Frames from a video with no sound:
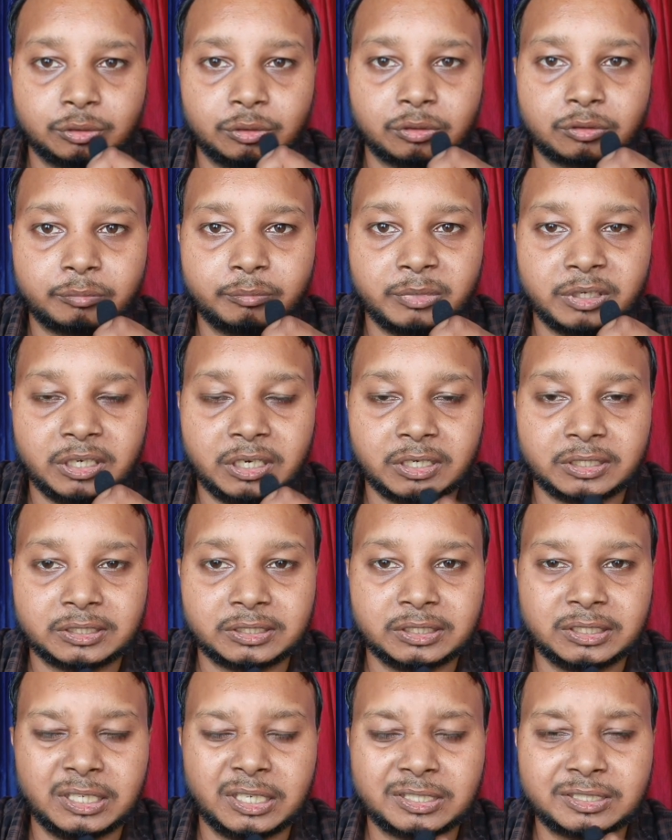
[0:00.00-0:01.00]
शौक में
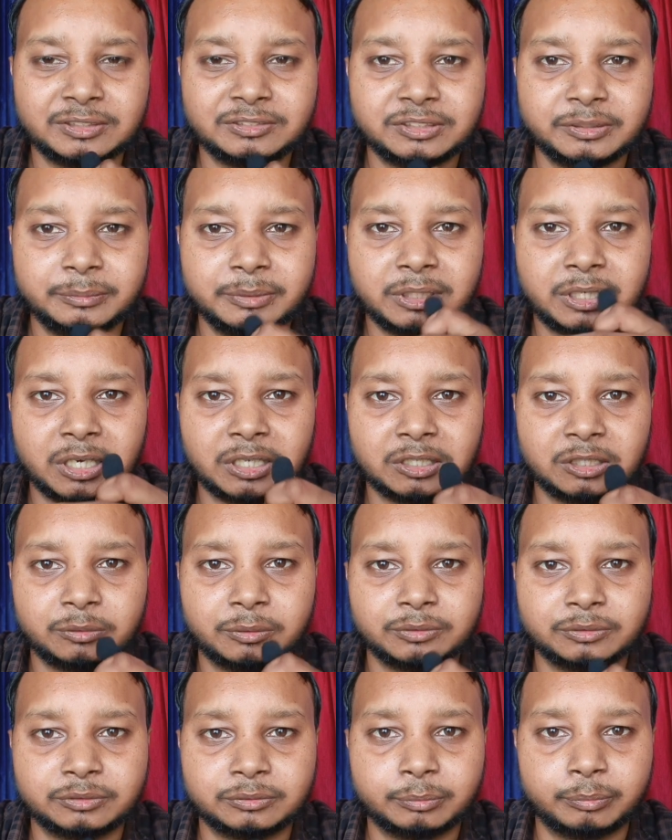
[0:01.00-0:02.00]
आके या किसी भी
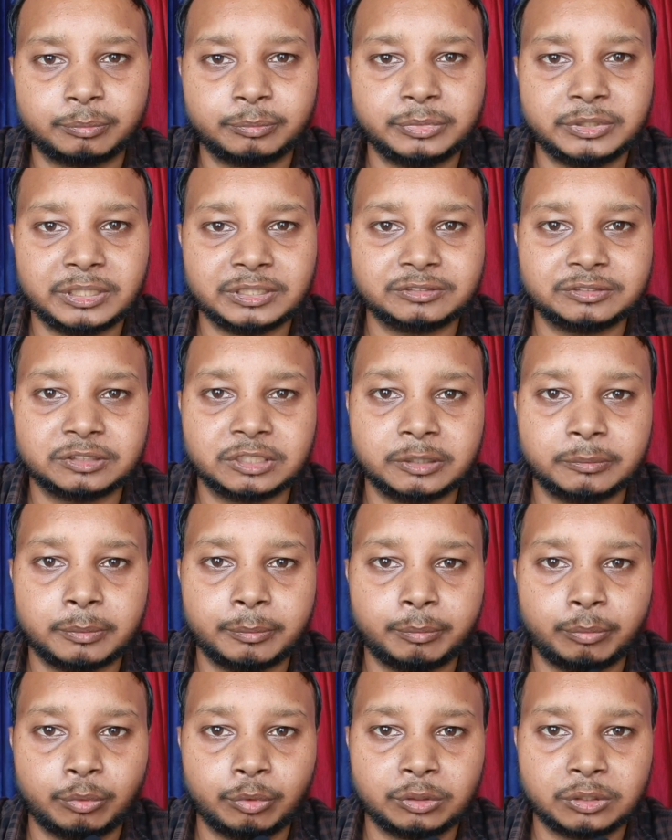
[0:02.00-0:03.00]
कारणवश बी एस एन एल में
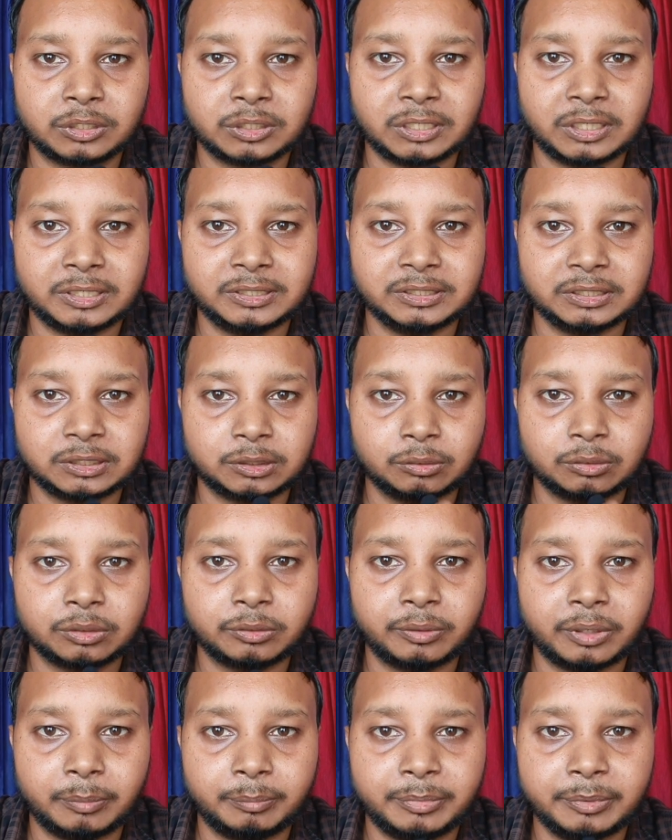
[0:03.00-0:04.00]
पोर्ट करा लिए
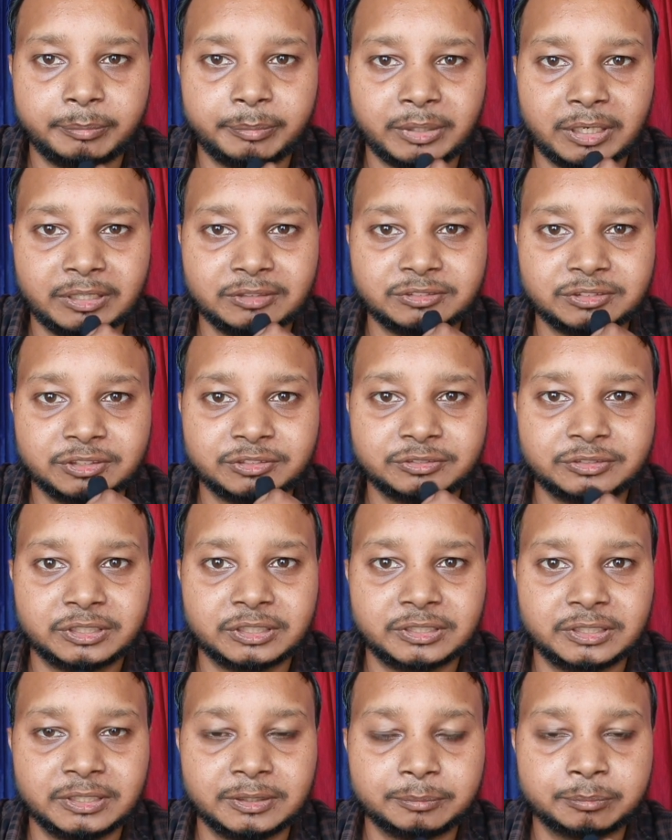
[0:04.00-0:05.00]
क्योंकि वहाँ पे प्लान
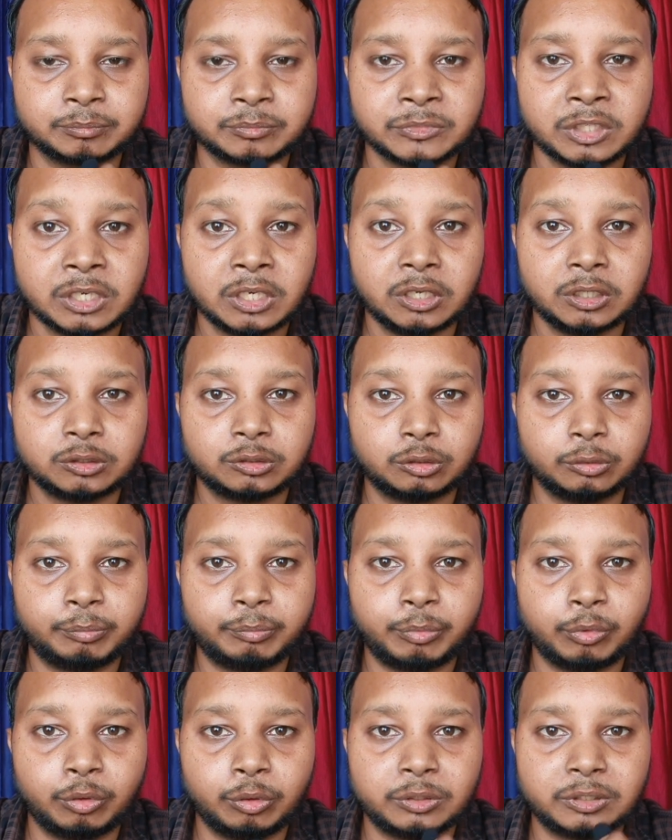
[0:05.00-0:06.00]
सस्ते थे तो
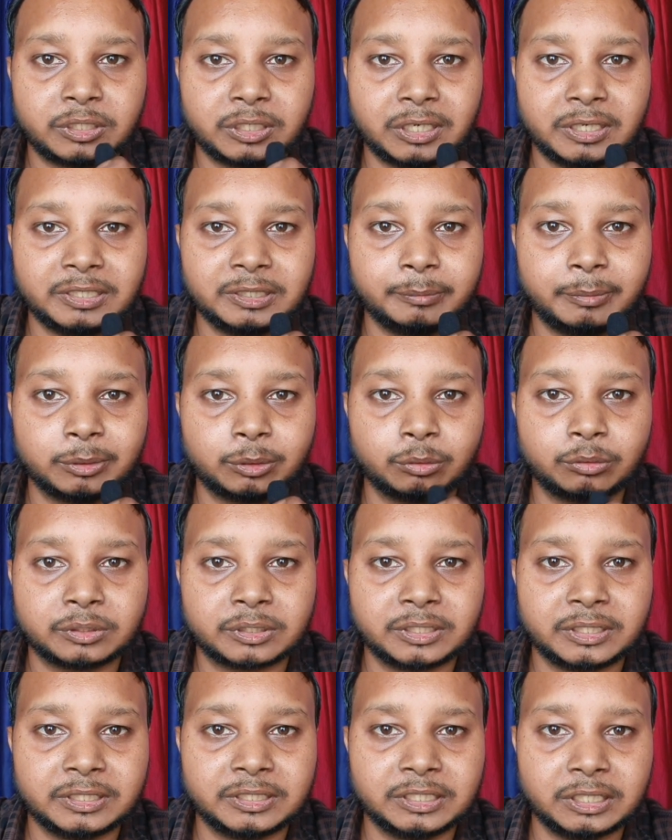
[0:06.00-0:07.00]
पोर्ट करा ली बट
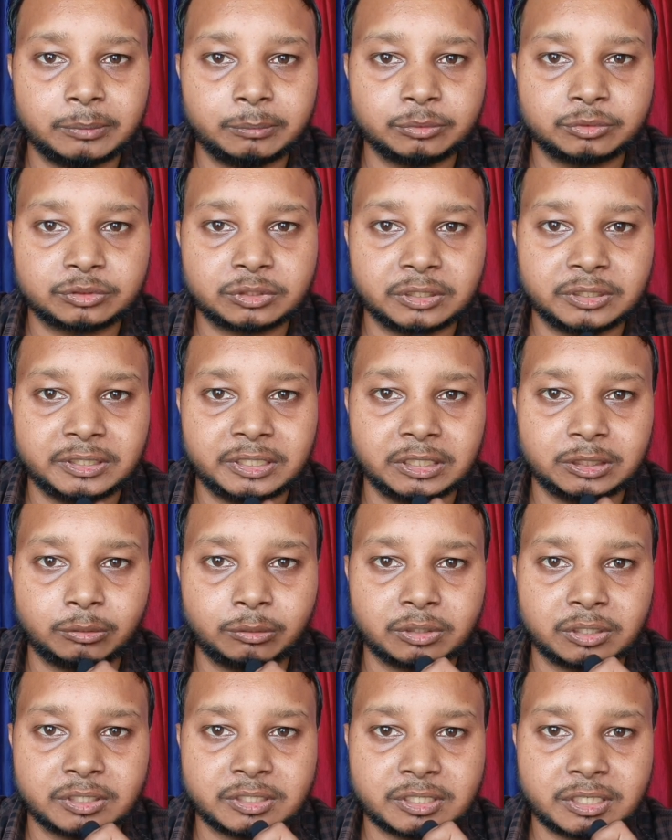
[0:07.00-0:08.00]
उनके एरिया में उसका
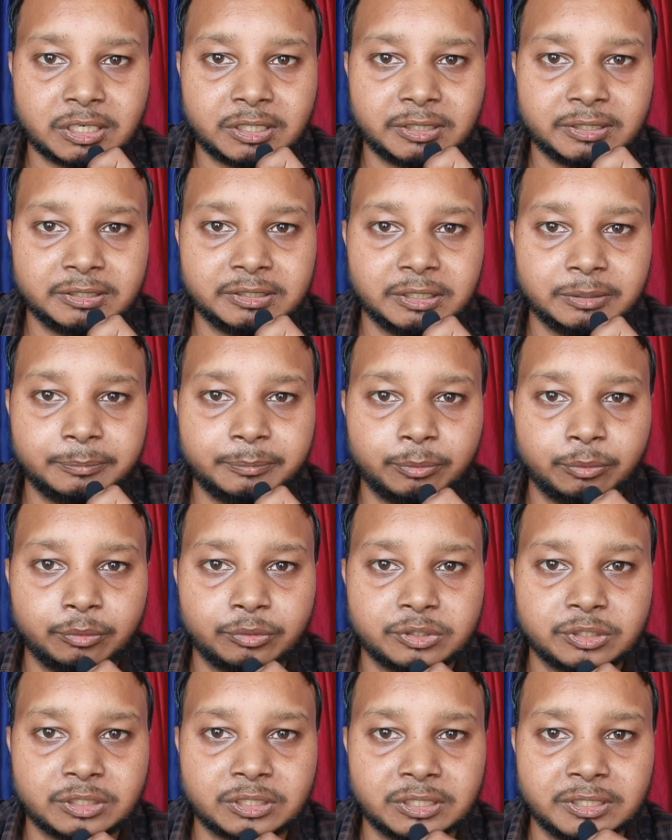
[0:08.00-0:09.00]
नेटवर्क अच्छा नहीं है
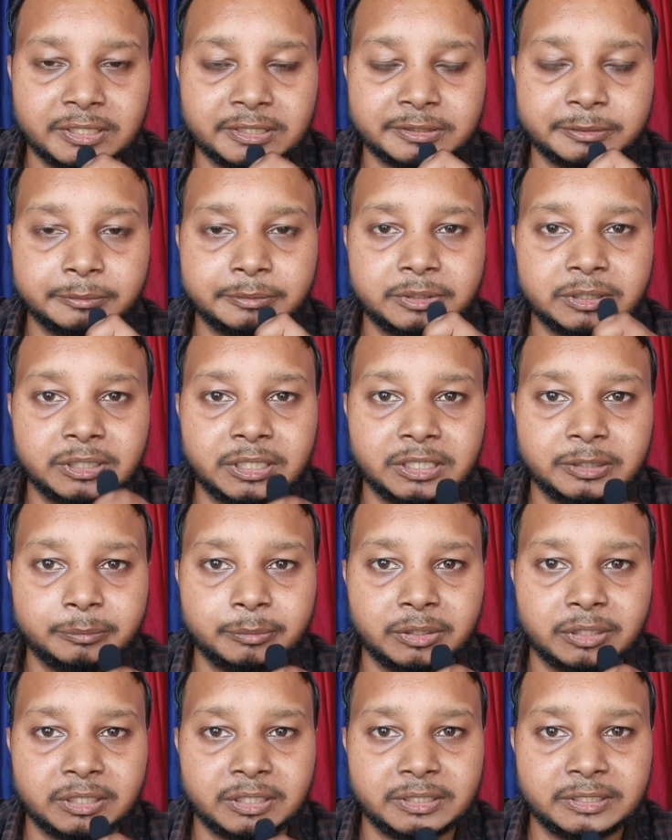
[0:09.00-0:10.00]
फोर कनेक्टिविटी नहीं
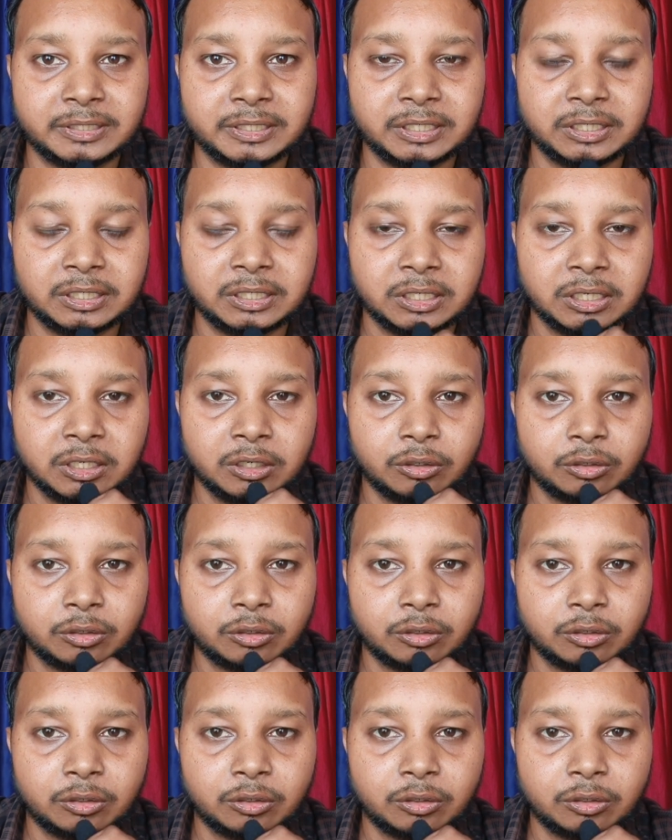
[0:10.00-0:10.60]
मिल रही है